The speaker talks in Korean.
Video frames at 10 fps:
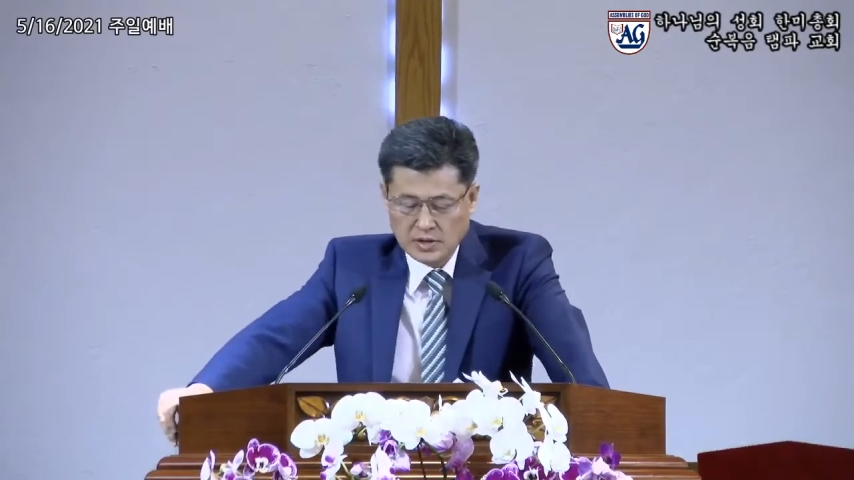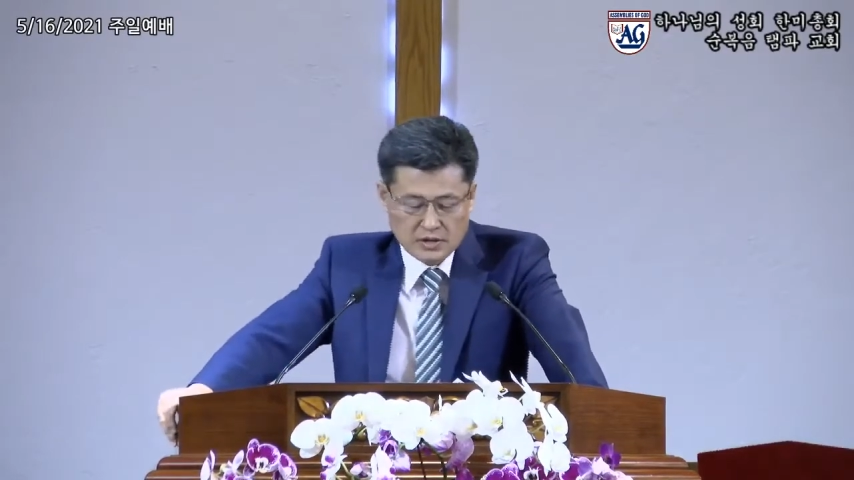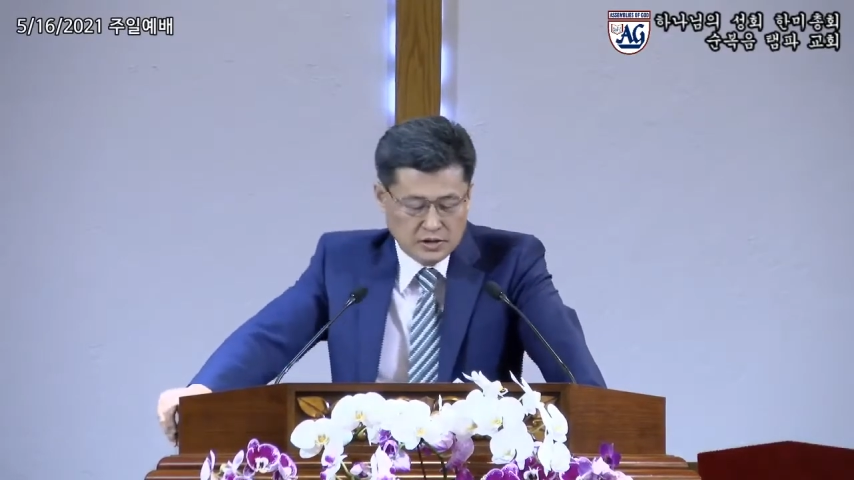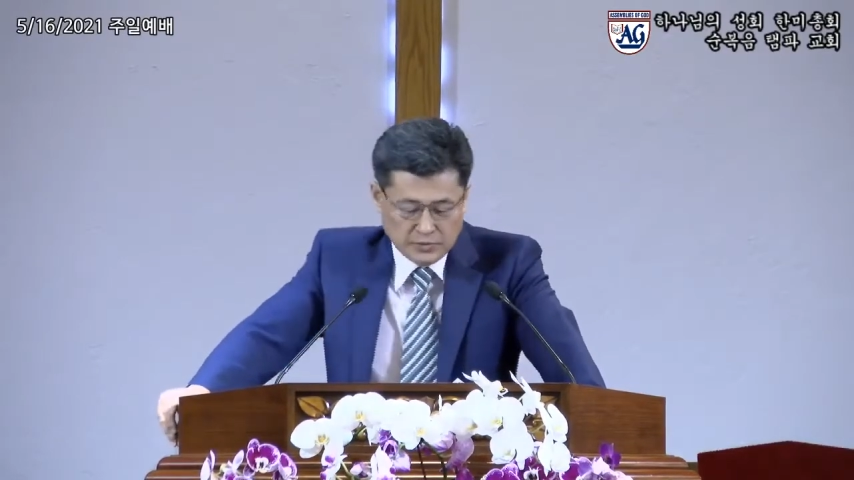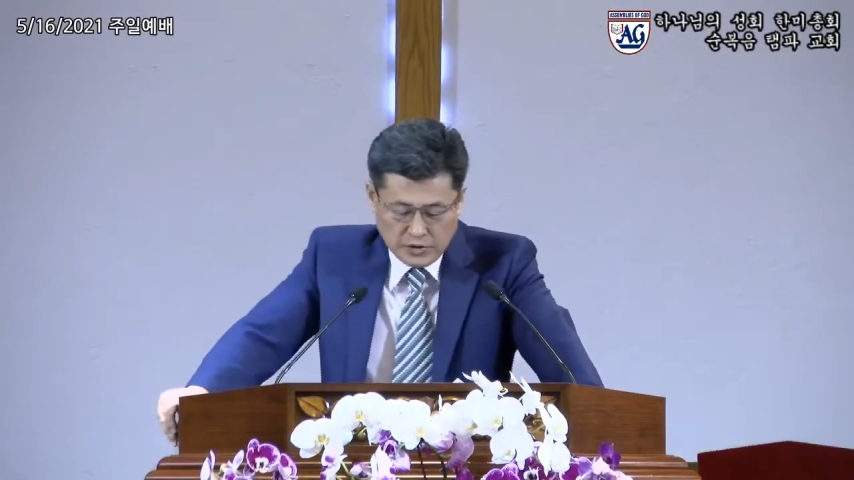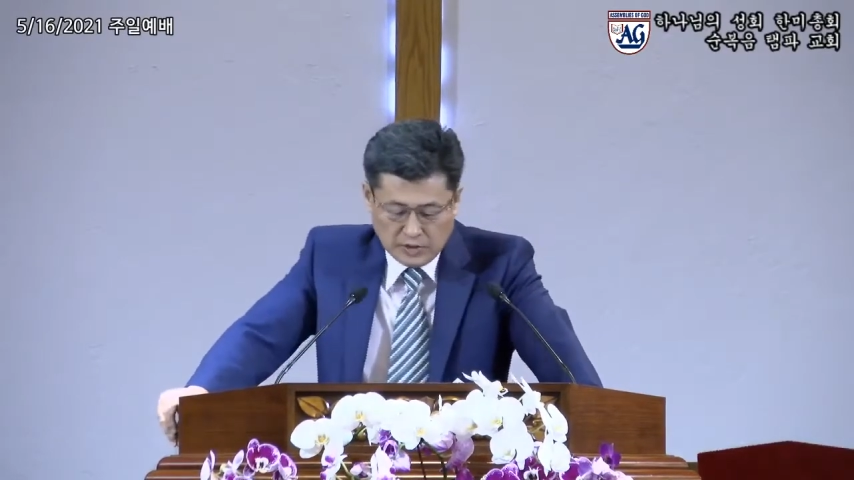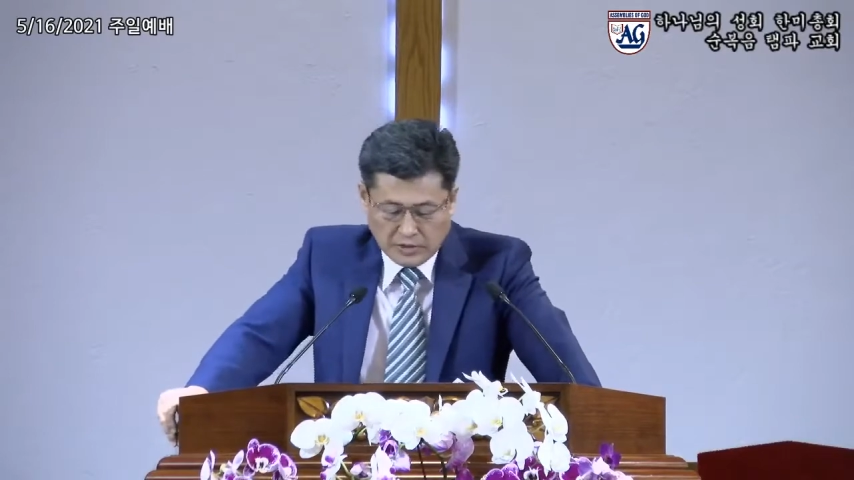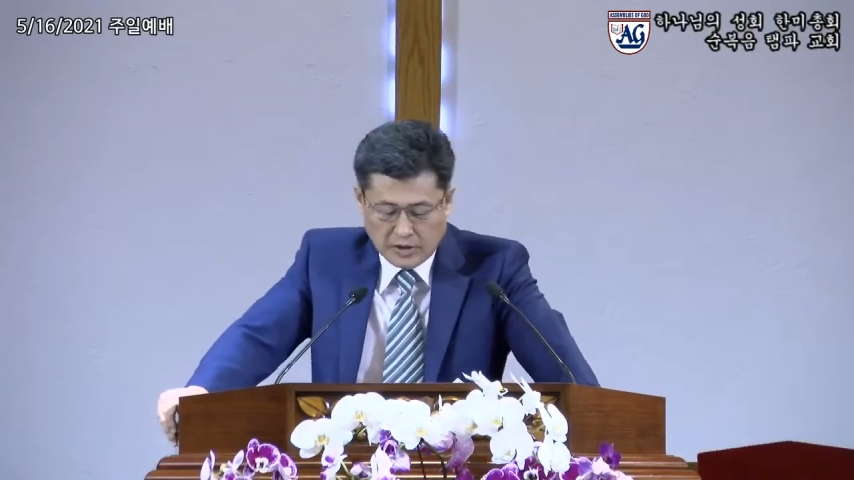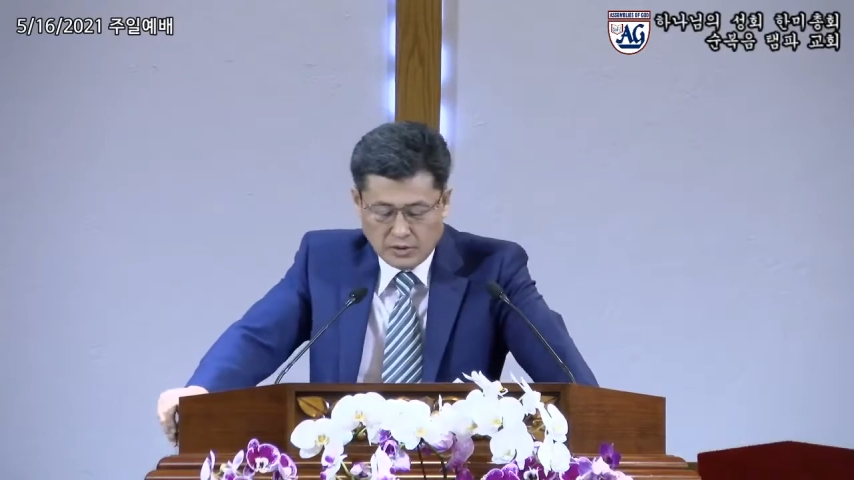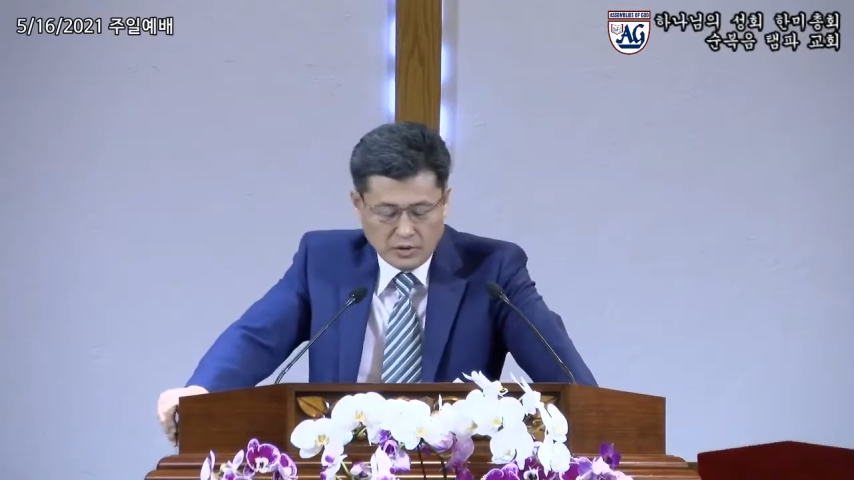그분이
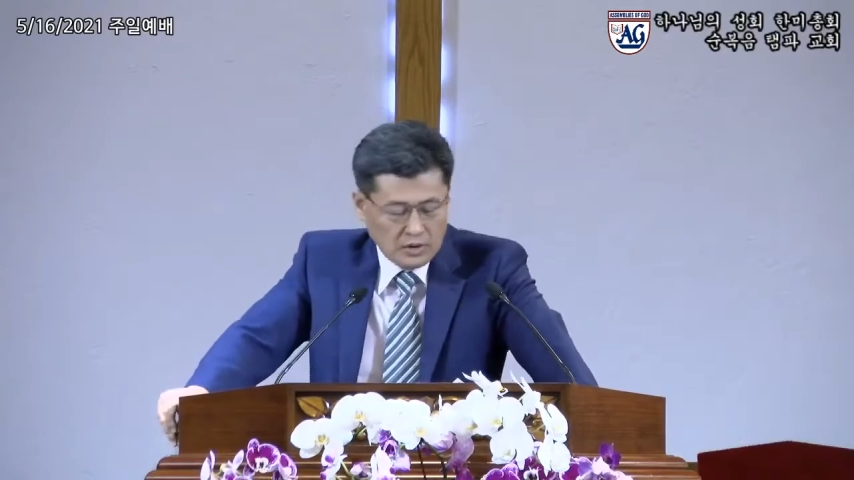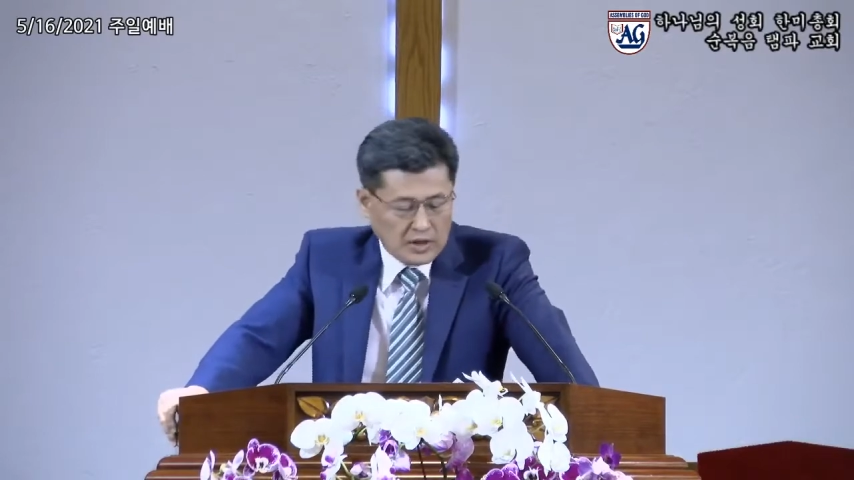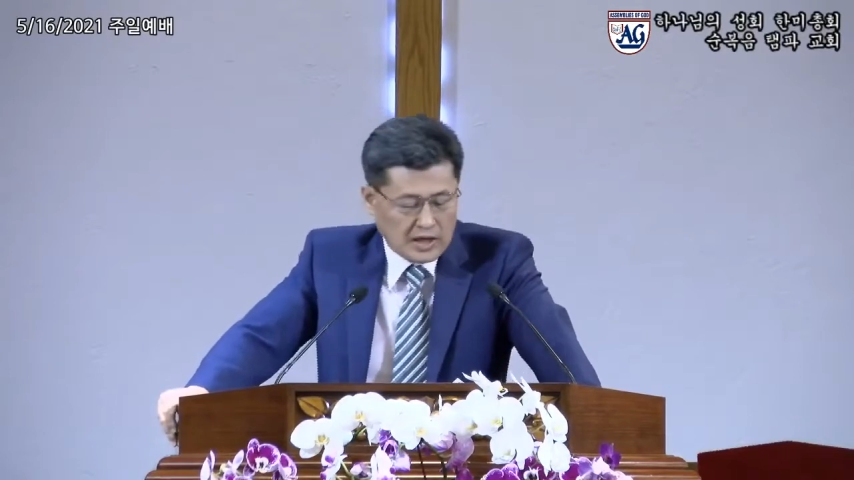바로